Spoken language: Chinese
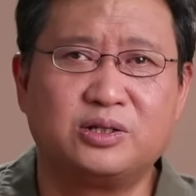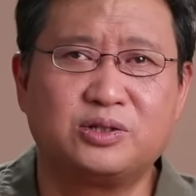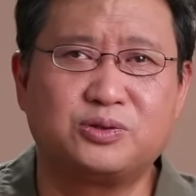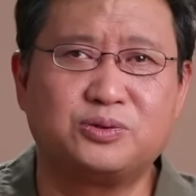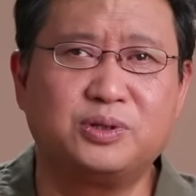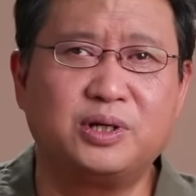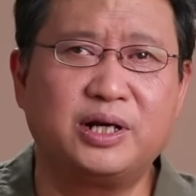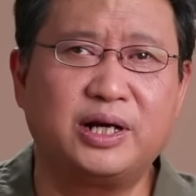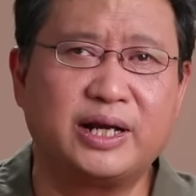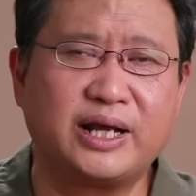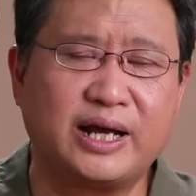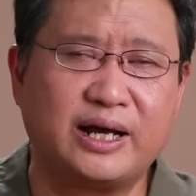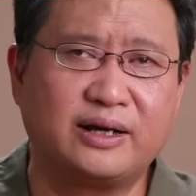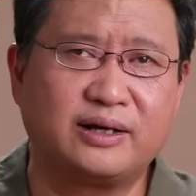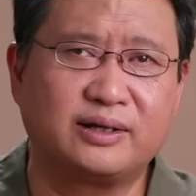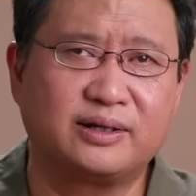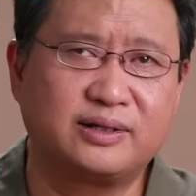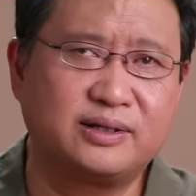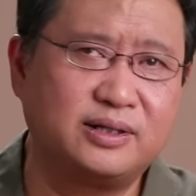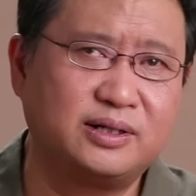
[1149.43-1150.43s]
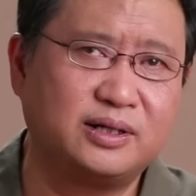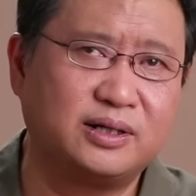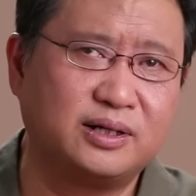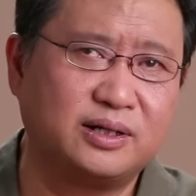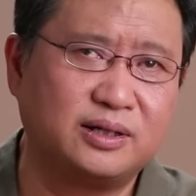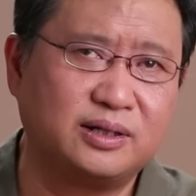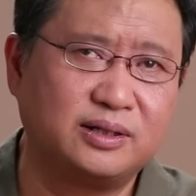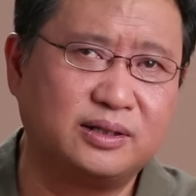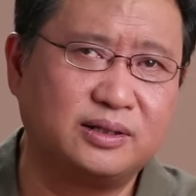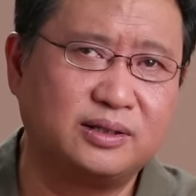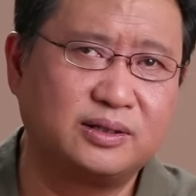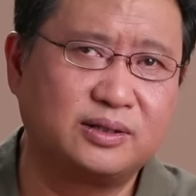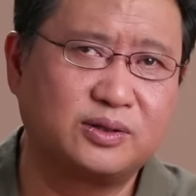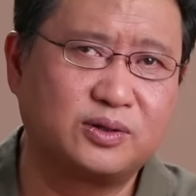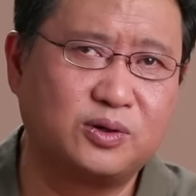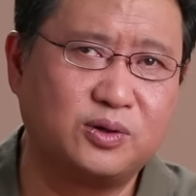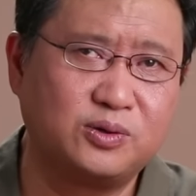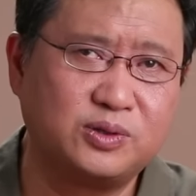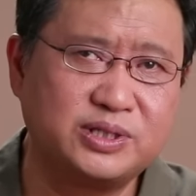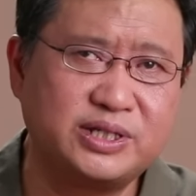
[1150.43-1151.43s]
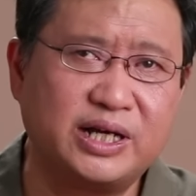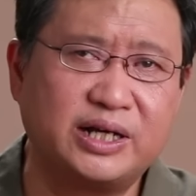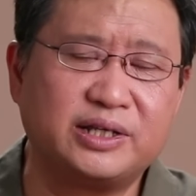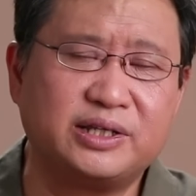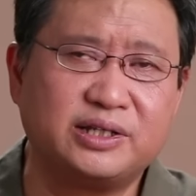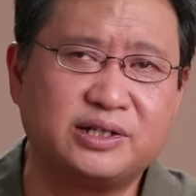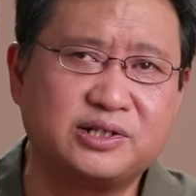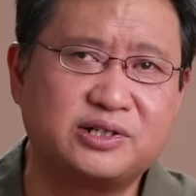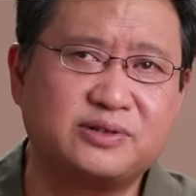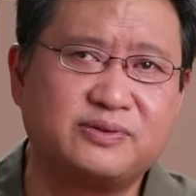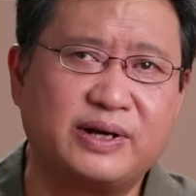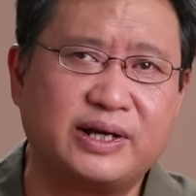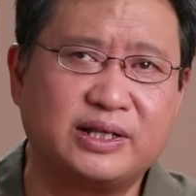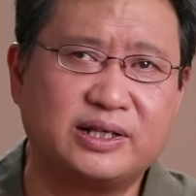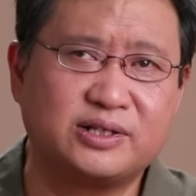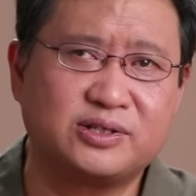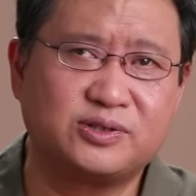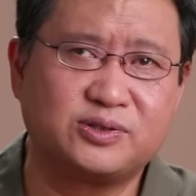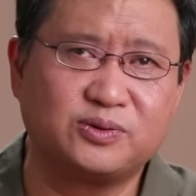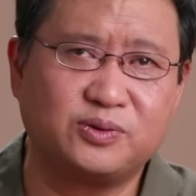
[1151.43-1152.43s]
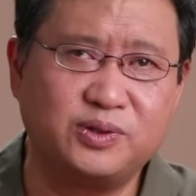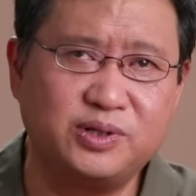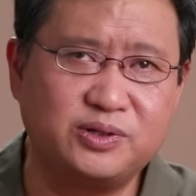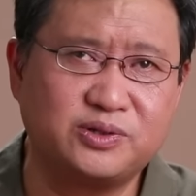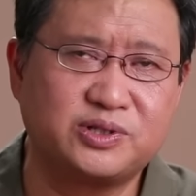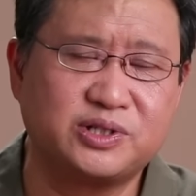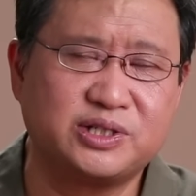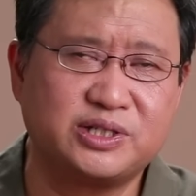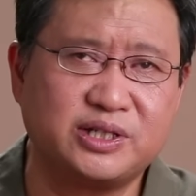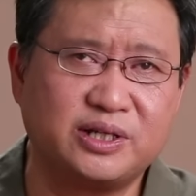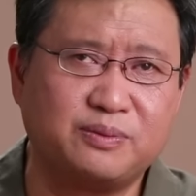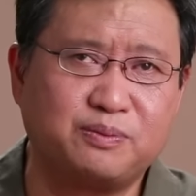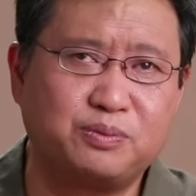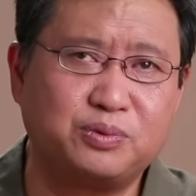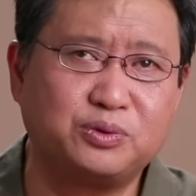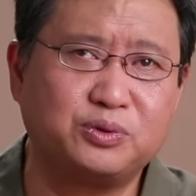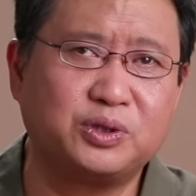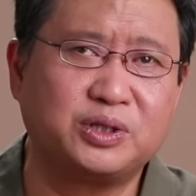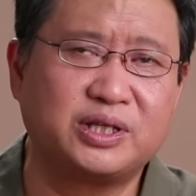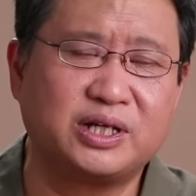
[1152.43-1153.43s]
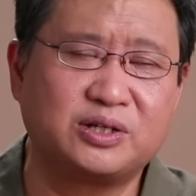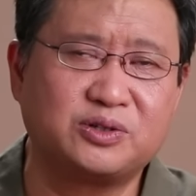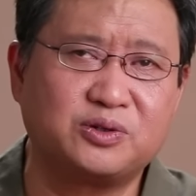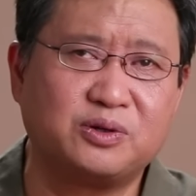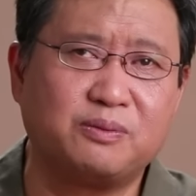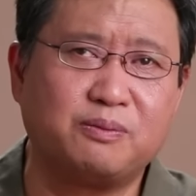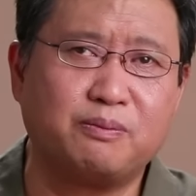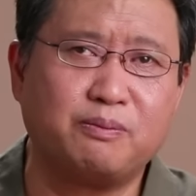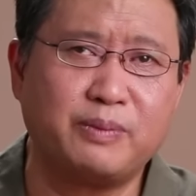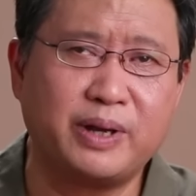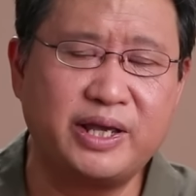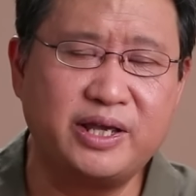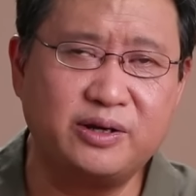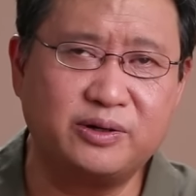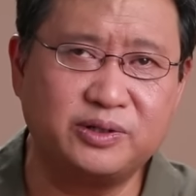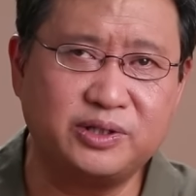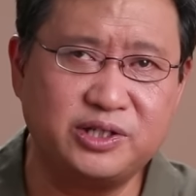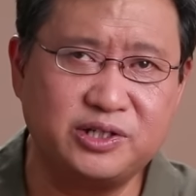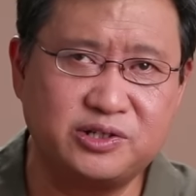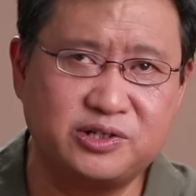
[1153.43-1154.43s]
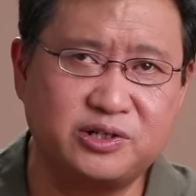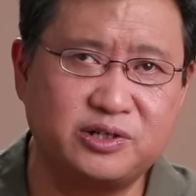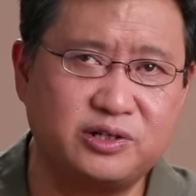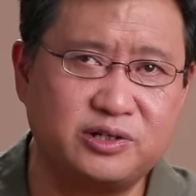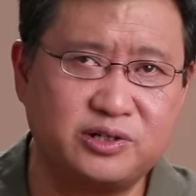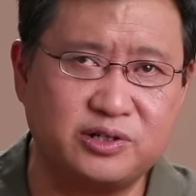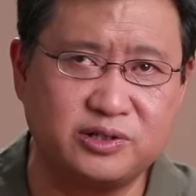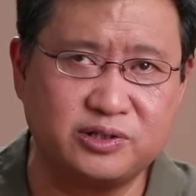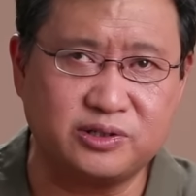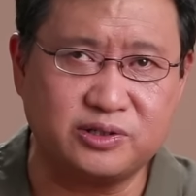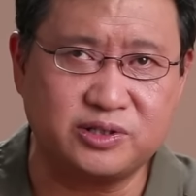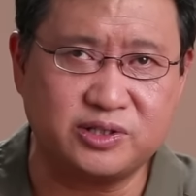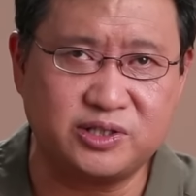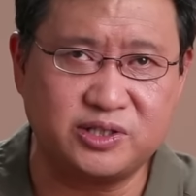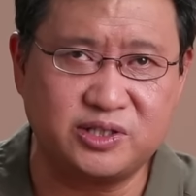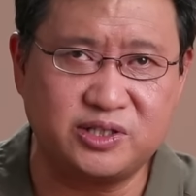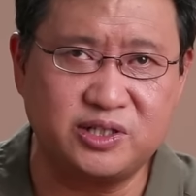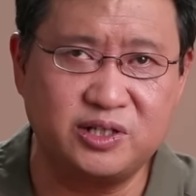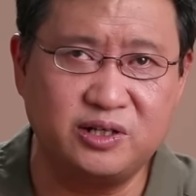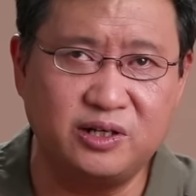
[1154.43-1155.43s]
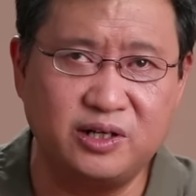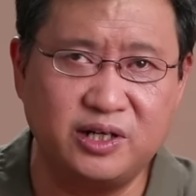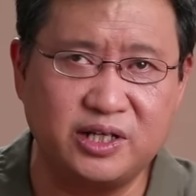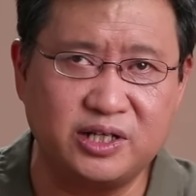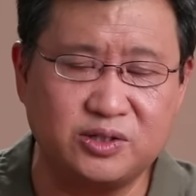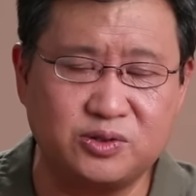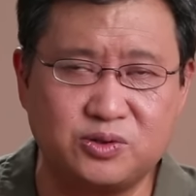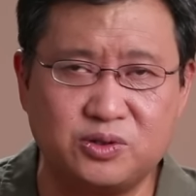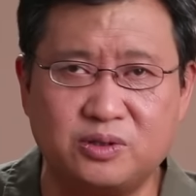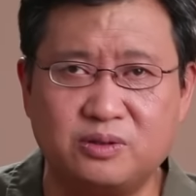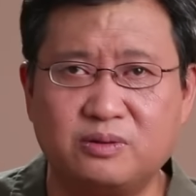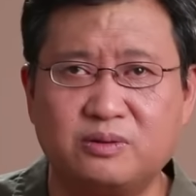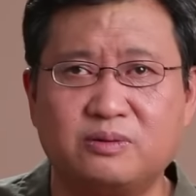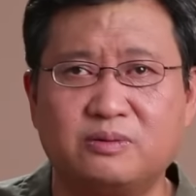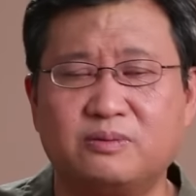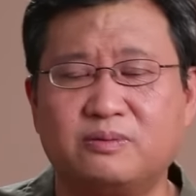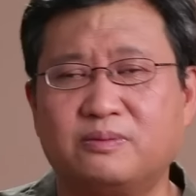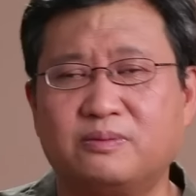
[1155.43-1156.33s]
除了2个 空降营之外呢，所有这些部队当中没有一支是新力军。